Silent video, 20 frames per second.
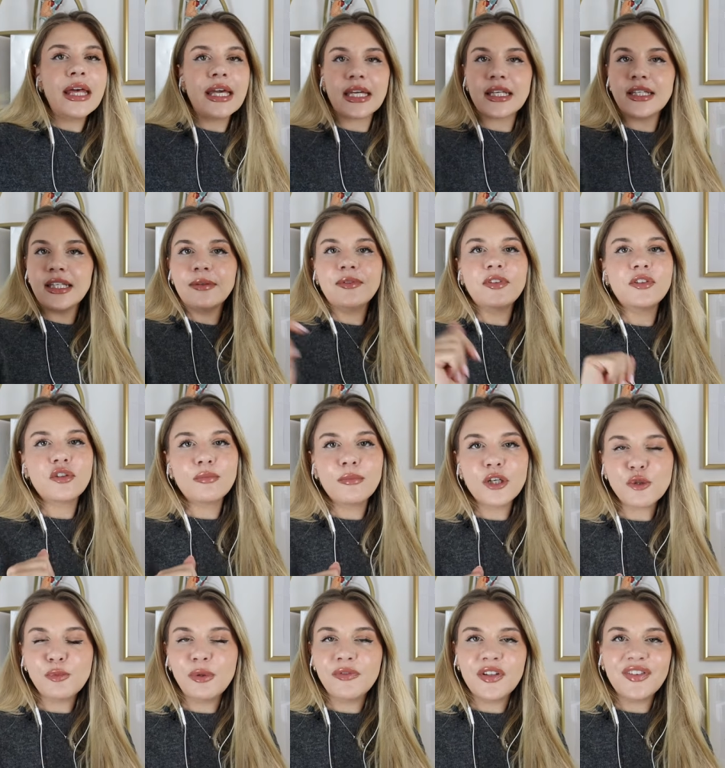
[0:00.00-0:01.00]
indem sie zum
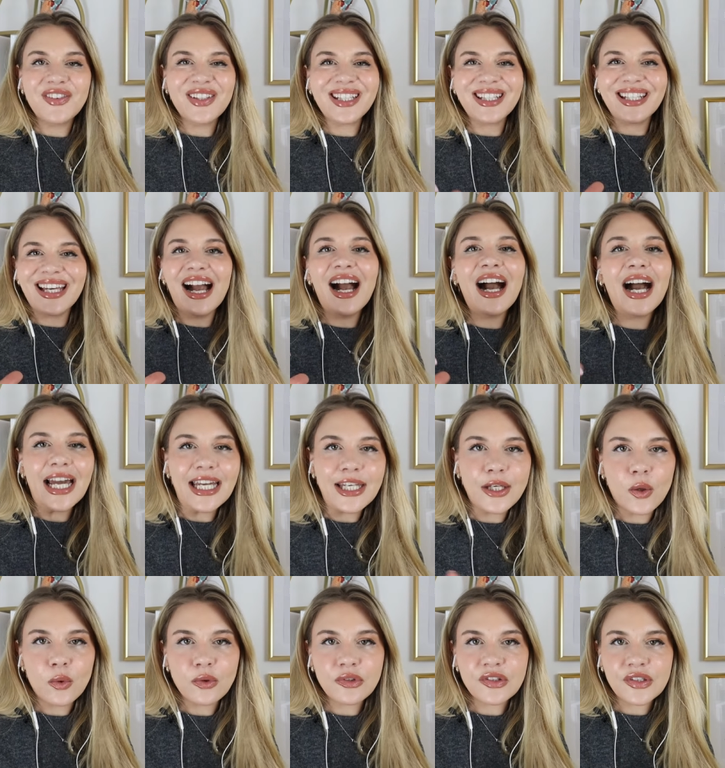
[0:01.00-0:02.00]
Beispiel, wenn sie in die High
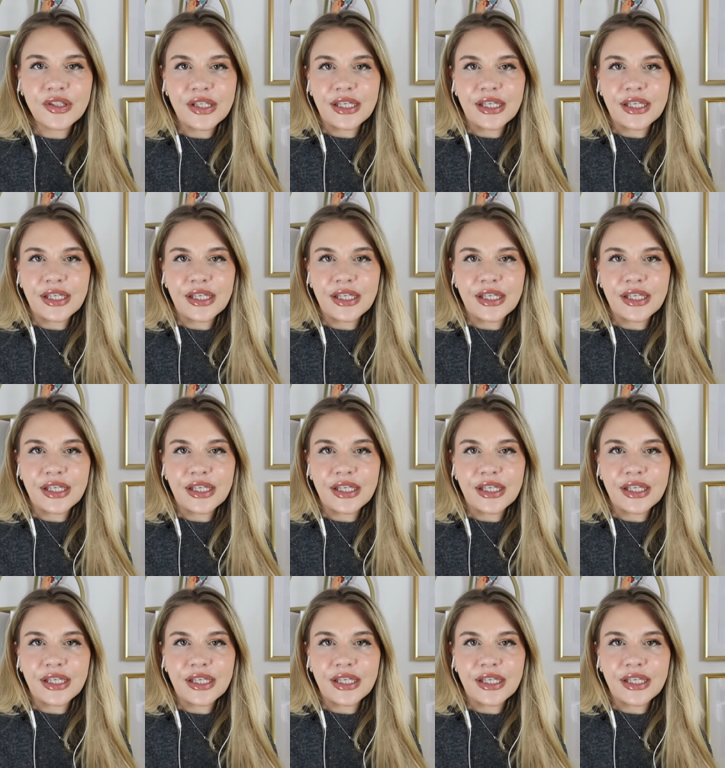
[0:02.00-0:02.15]
Notes